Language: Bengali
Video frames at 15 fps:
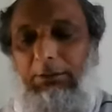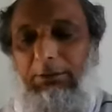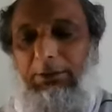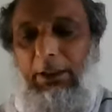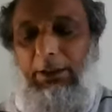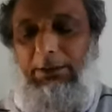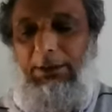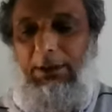
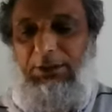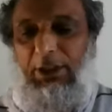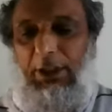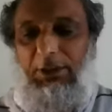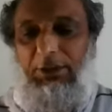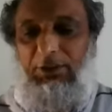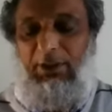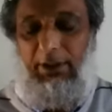ওনার
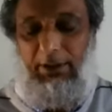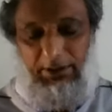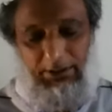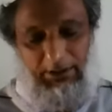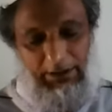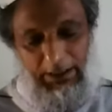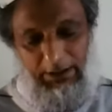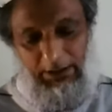চারিত্রিক
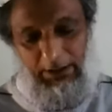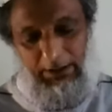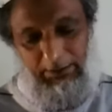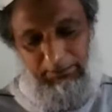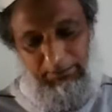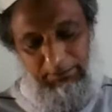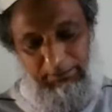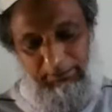একটা
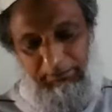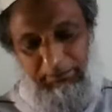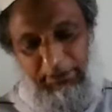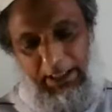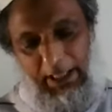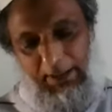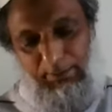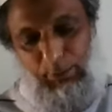
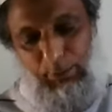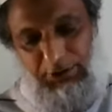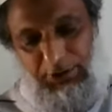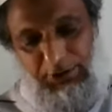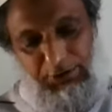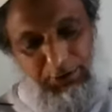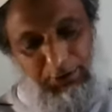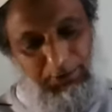বিরাট
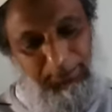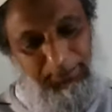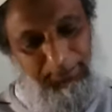বৈশিষ্ট্য